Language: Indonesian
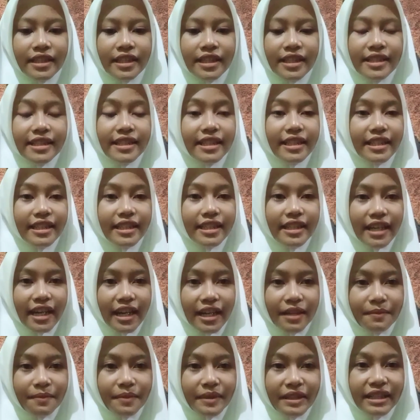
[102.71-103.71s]

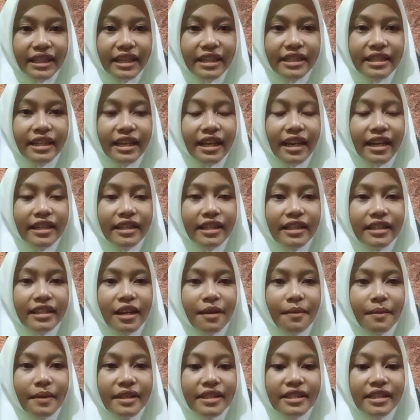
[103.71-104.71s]
Sekian pertanyaan yang
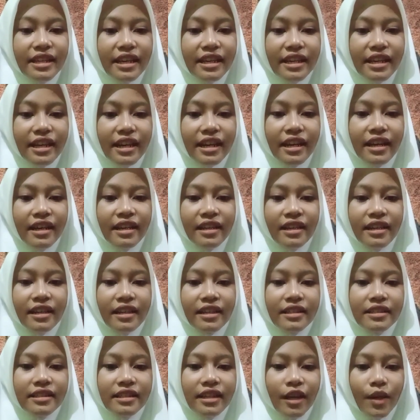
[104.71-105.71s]
dapat saya
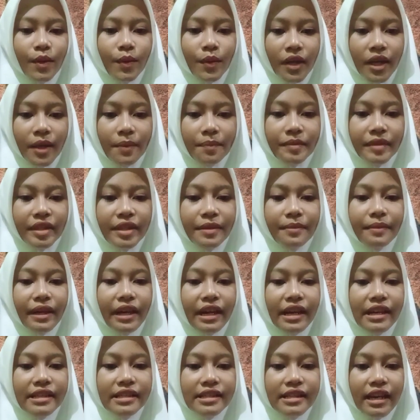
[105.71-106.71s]
jawab. Terima
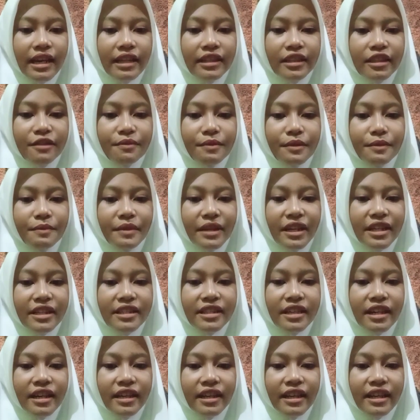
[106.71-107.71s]
kasih atas
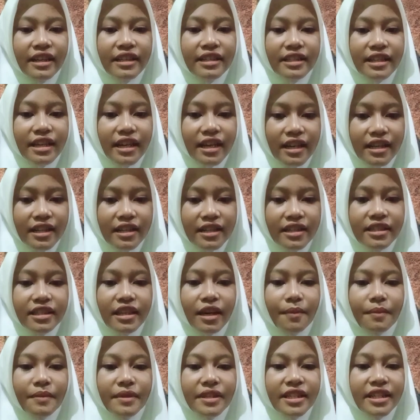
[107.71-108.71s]
pembelajarannya
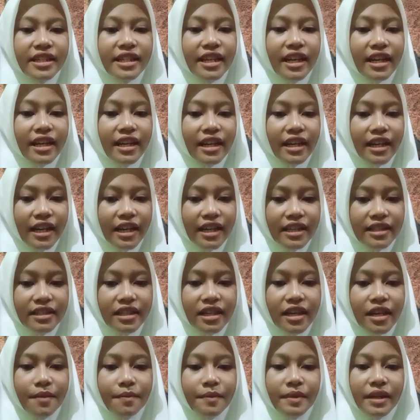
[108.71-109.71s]
yang menyenangkan.
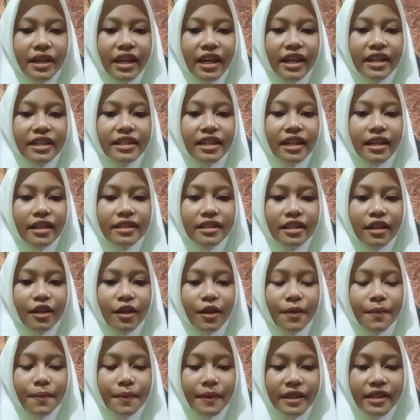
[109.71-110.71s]
Bila ada
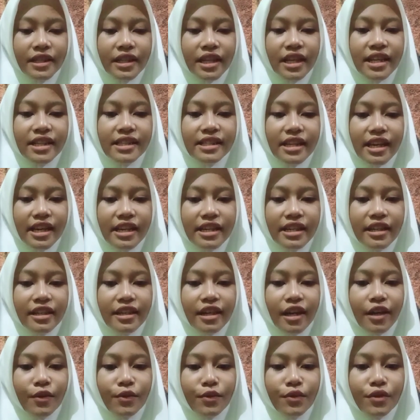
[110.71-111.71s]
jawaban saya
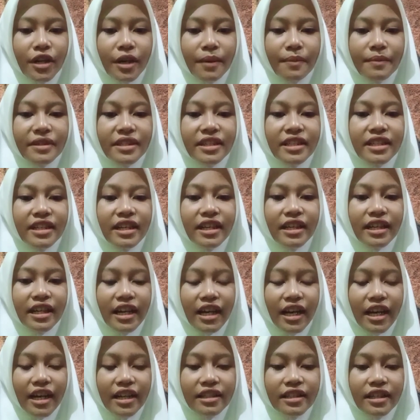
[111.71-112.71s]
yang kurang
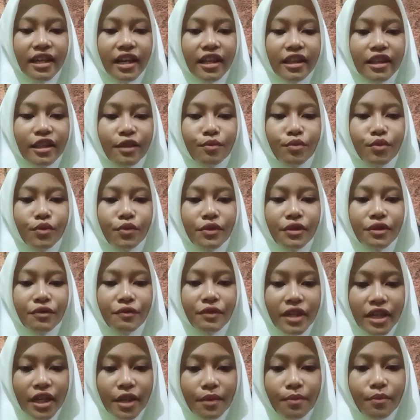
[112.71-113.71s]
menyenangkan hati Bu
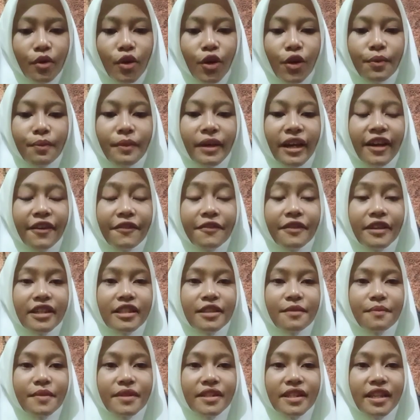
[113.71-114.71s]
Wiwi, mohon maaf yang
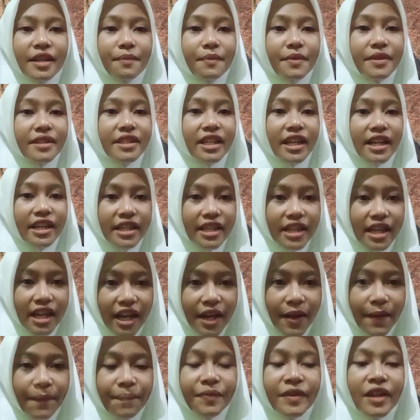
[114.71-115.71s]

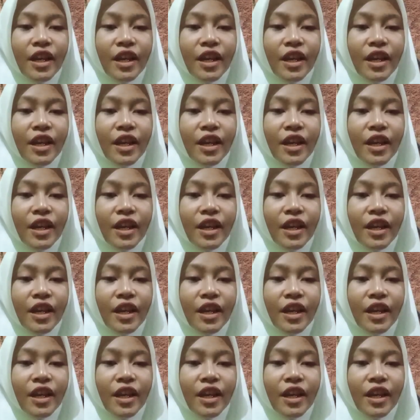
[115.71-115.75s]
sebesar-besarnya.